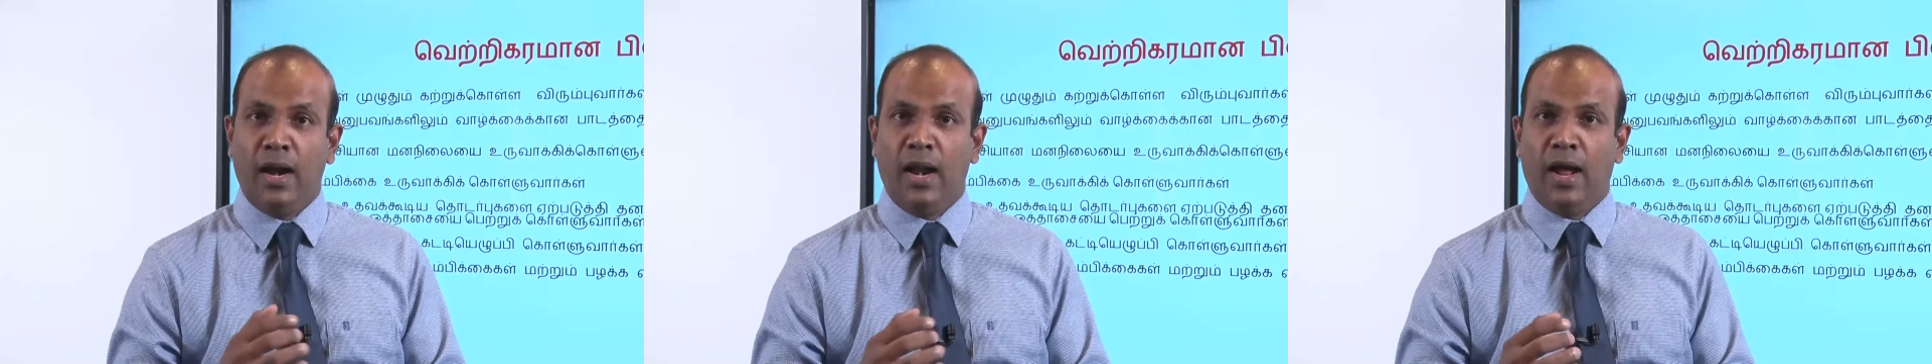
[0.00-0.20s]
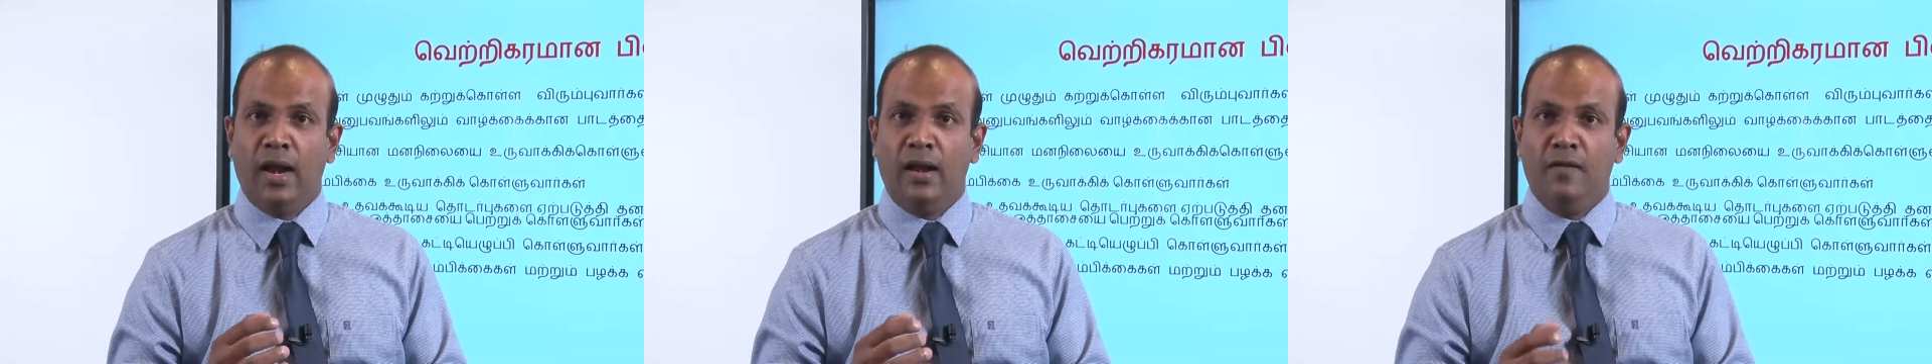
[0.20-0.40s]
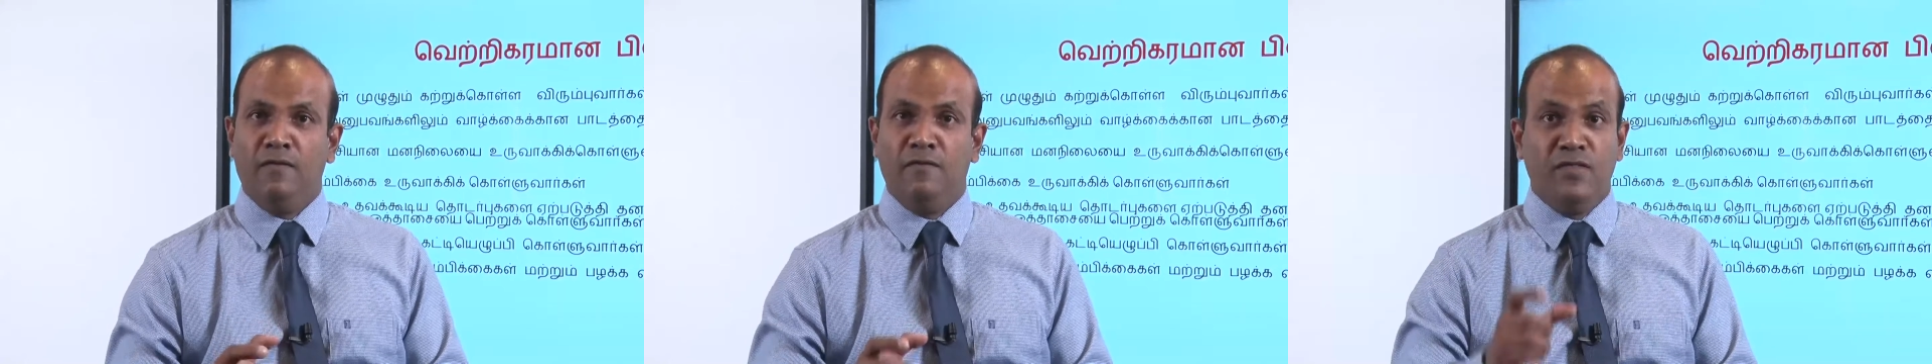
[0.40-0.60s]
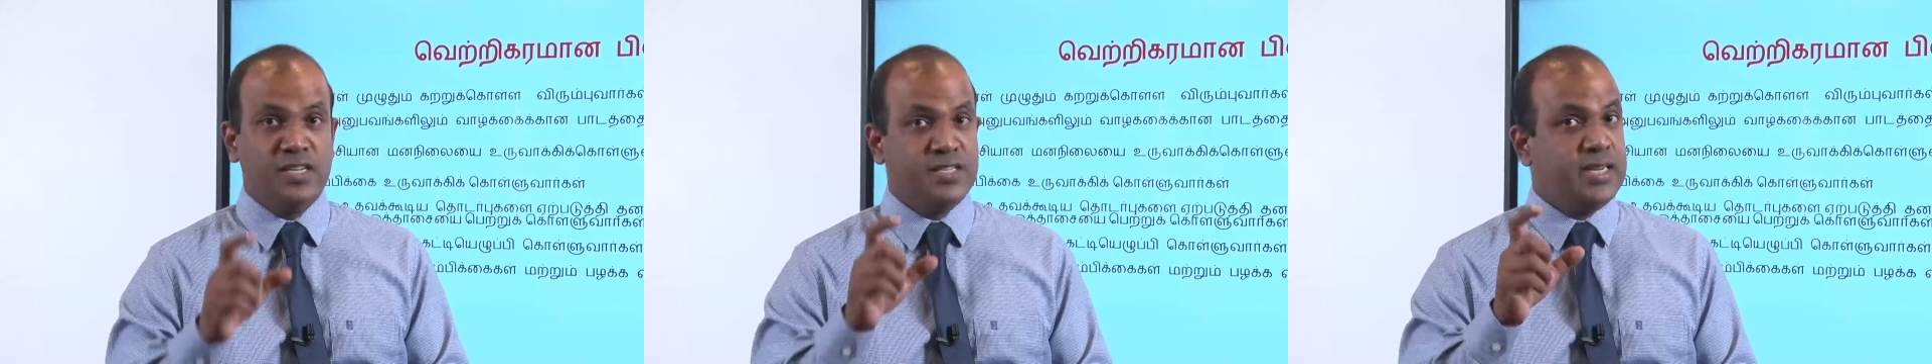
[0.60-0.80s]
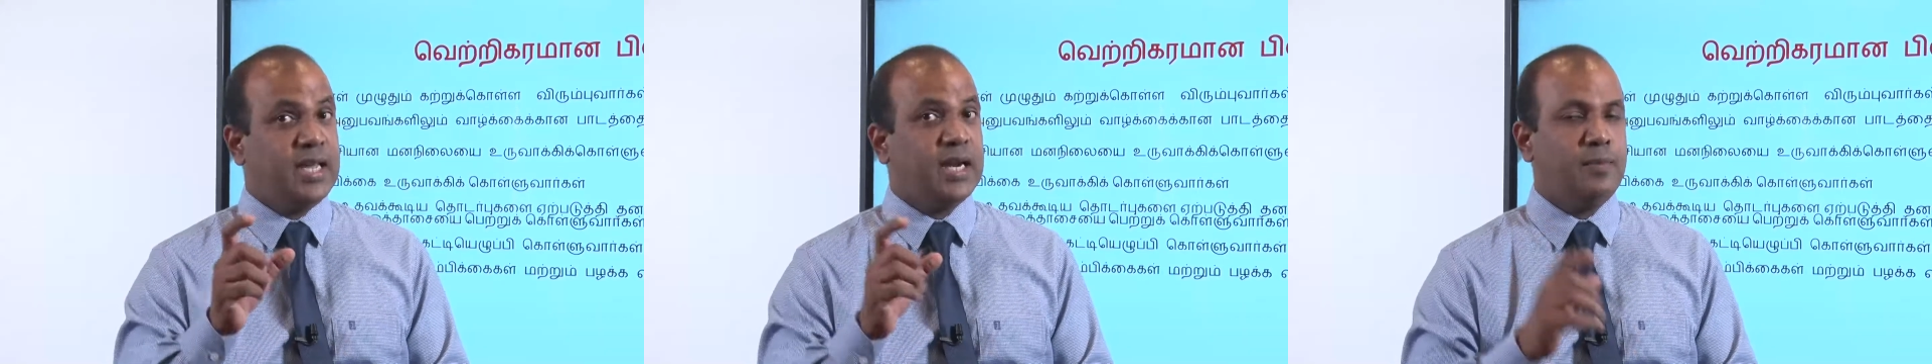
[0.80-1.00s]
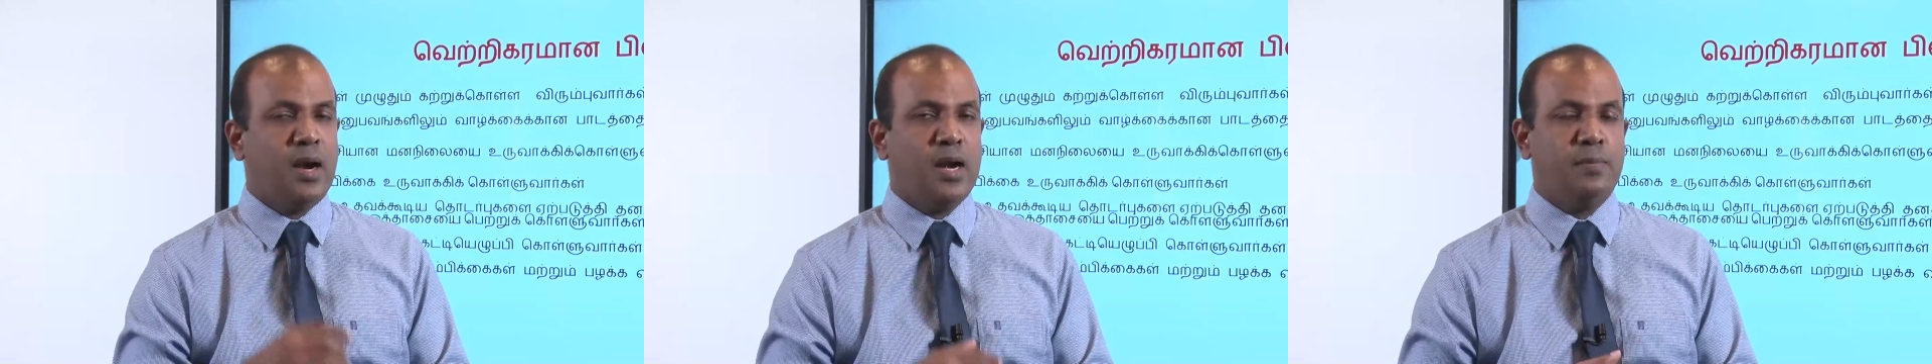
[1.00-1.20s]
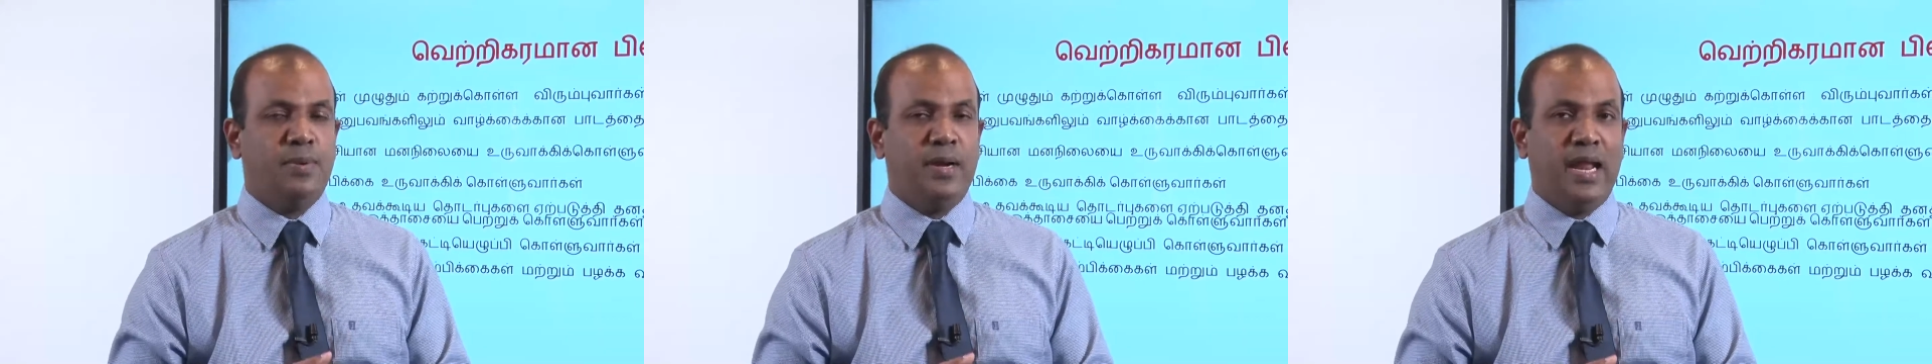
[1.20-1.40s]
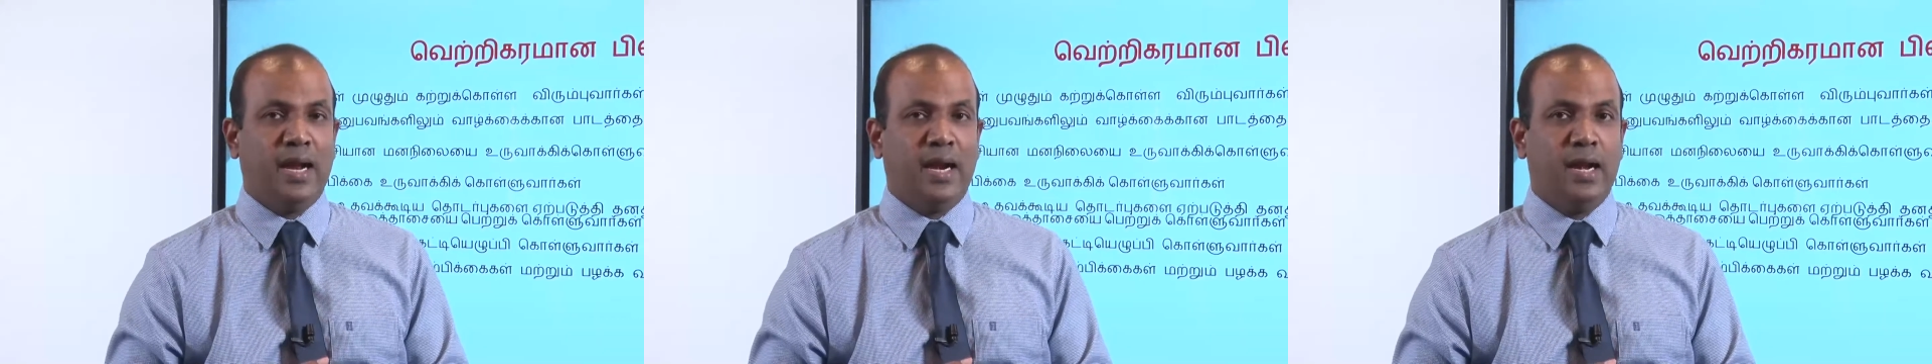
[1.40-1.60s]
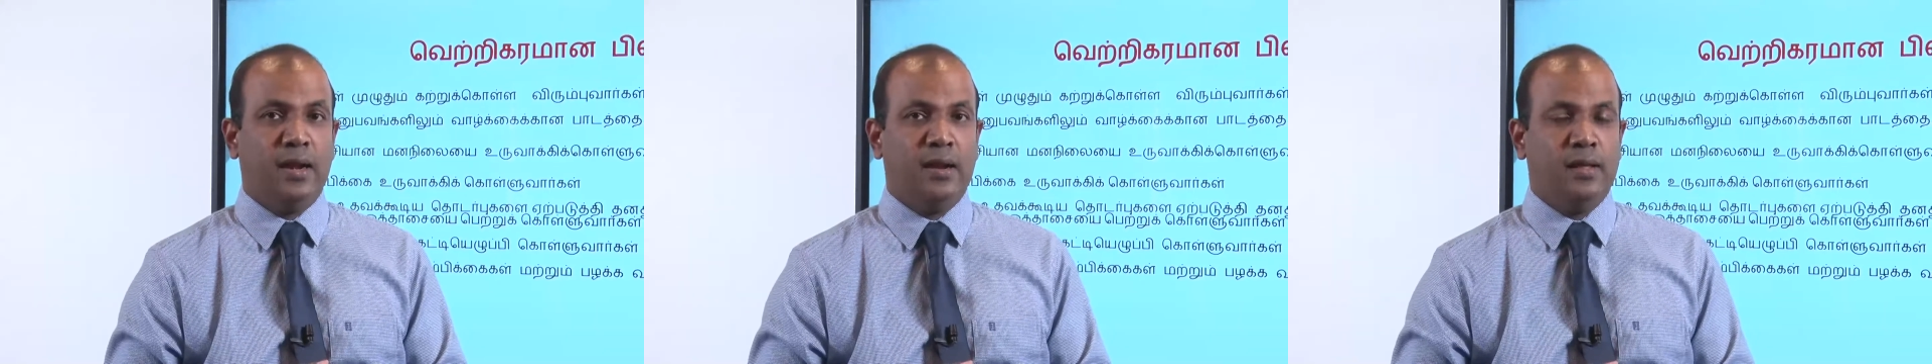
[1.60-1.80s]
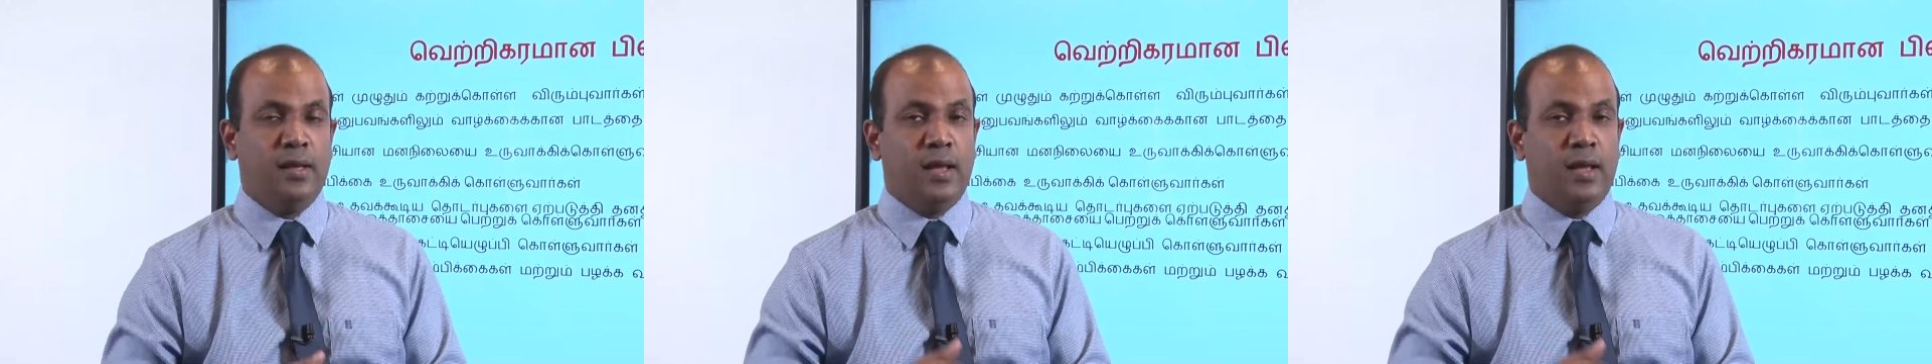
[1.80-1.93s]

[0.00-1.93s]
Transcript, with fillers: ஆனால் வெற்றிகரமான பிள்ளைகள்